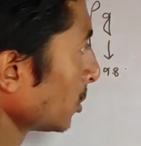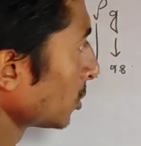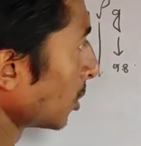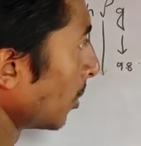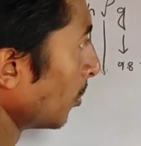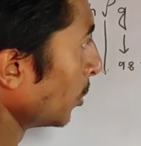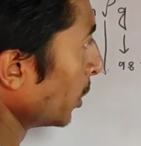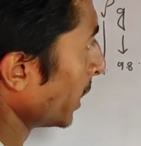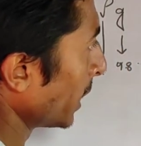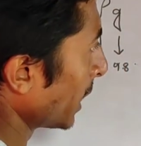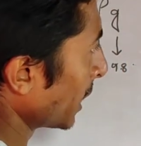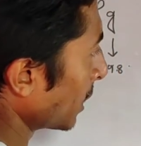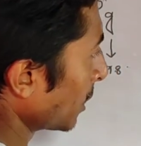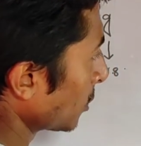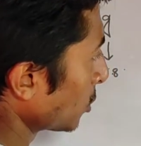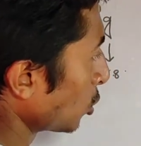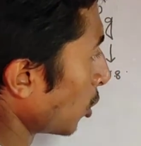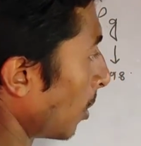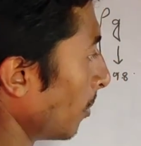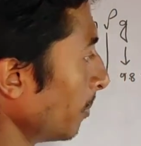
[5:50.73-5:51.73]
স্তম্ভ এটা একটা
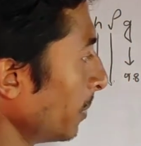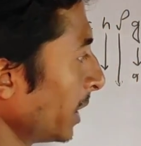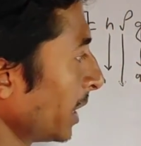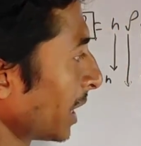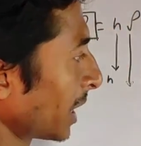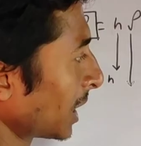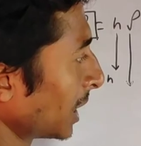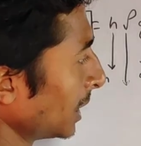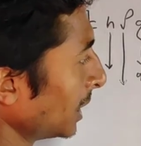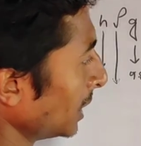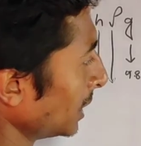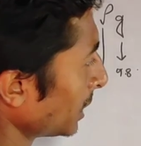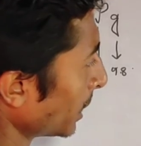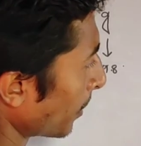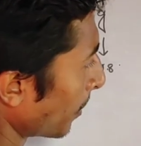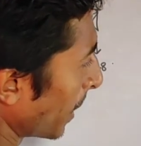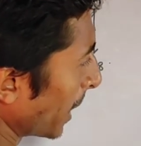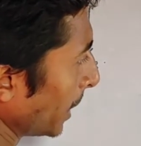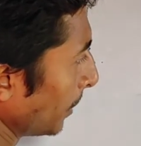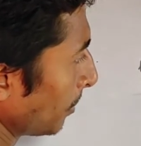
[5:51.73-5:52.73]
স্তম্ভের আকার নিয়েছে
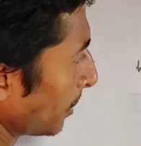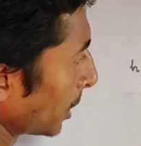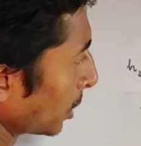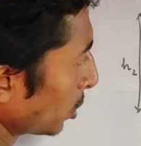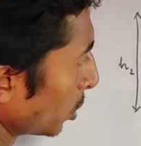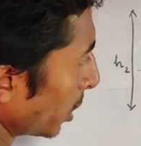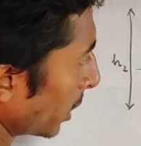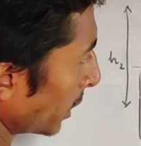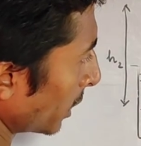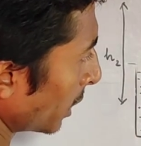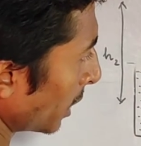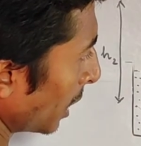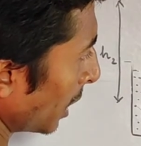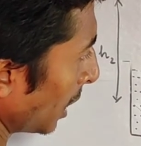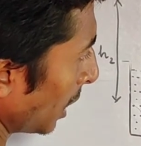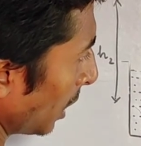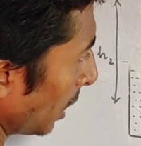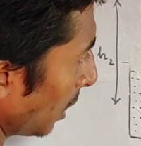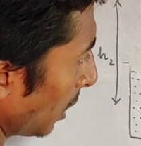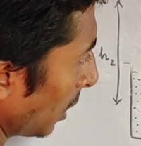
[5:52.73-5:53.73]
পাইপটা তো একটা
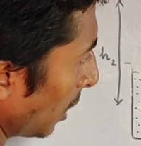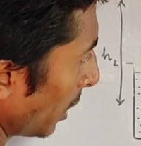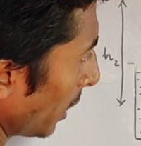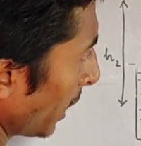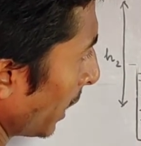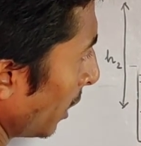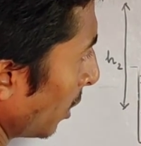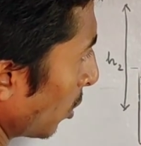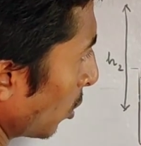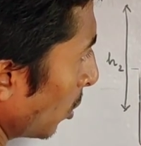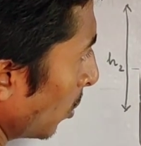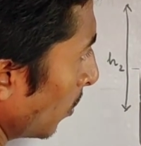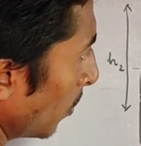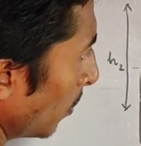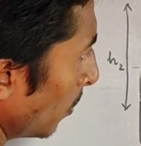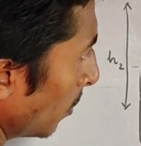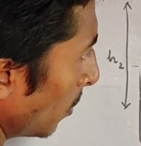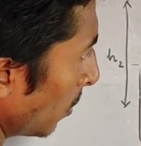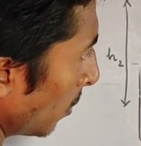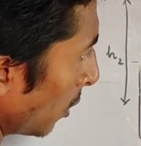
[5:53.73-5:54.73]
এরকম
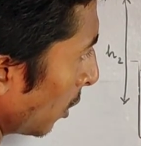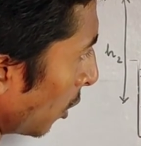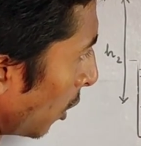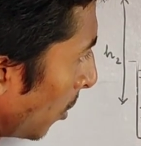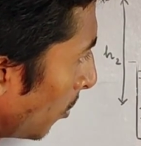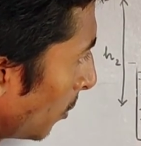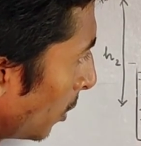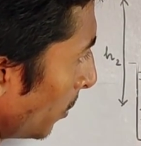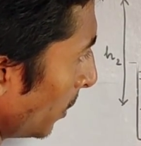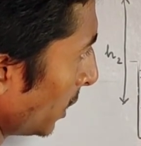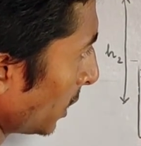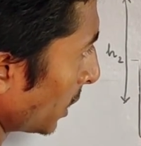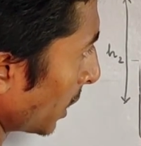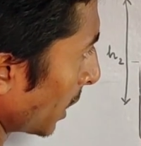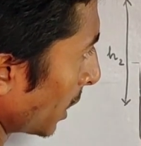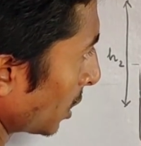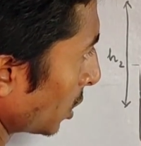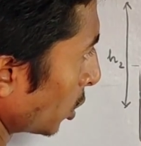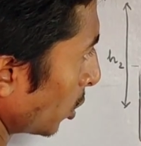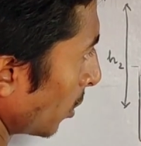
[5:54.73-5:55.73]
লম্ব
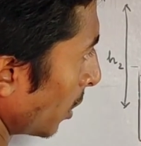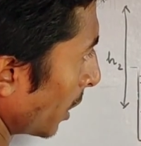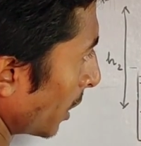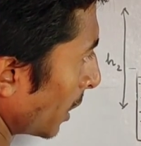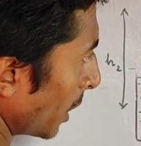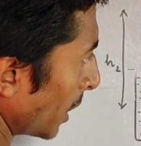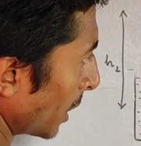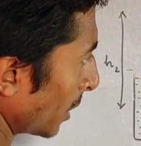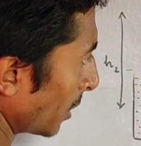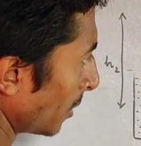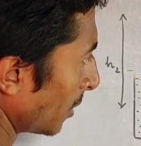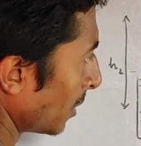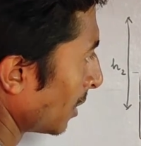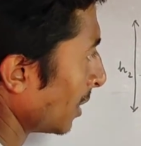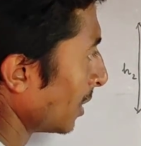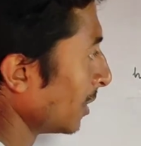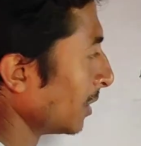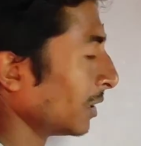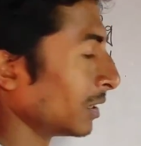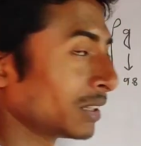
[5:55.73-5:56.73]
বৃত্তাকার চমৎকার
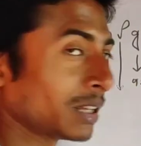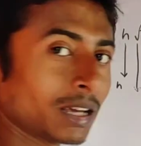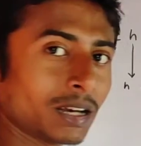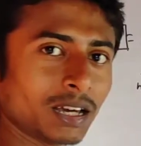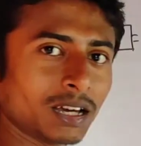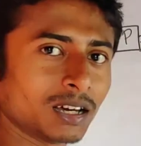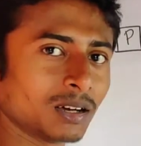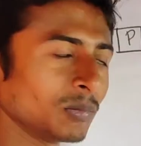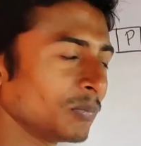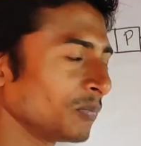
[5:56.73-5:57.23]
তাই না